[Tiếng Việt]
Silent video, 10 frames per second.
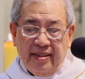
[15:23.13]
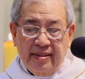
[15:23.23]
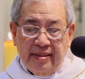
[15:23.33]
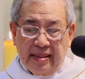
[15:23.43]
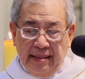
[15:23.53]

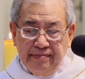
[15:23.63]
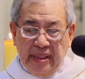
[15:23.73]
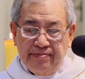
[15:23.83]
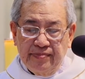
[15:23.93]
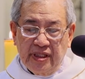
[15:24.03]
từ 8
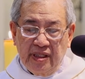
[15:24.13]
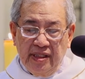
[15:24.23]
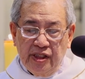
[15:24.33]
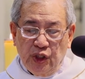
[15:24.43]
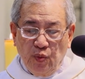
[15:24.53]
năm cho
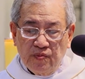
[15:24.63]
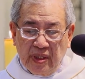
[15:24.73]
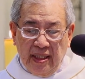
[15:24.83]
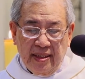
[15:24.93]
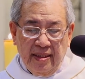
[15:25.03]
đến chung
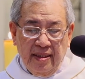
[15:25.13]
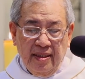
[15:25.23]
thân